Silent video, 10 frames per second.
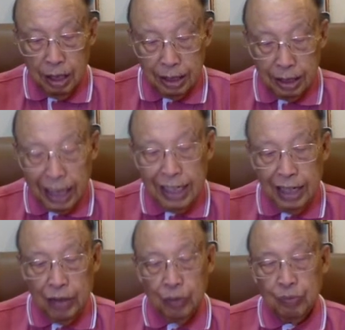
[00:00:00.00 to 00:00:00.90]
ไทยแล้
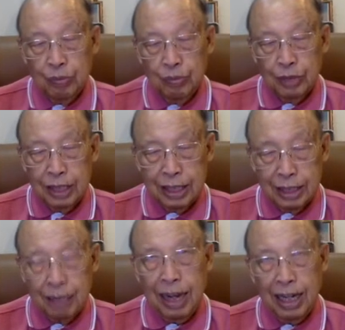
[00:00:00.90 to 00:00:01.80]
ว ถึก
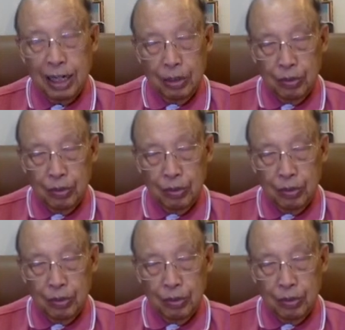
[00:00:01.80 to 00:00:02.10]
สำราแล้ว